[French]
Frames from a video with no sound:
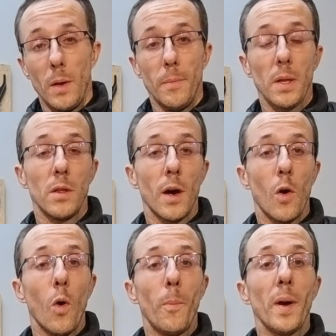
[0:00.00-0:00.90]
maintenant
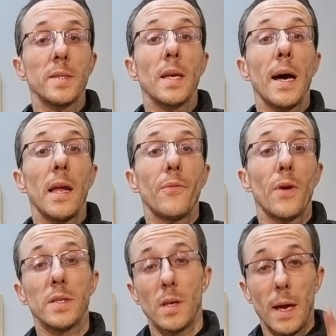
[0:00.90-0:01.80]
on passe à la
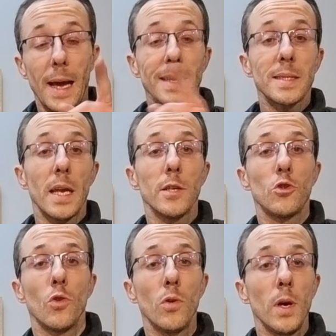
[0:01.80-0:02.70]
phase
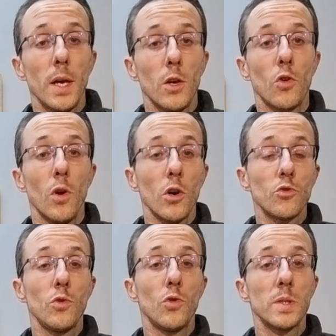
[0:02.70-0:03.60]
installation et
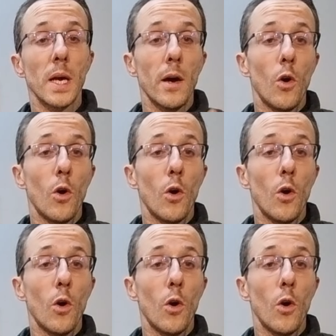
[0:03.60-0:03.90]
qu'ensuite de ça,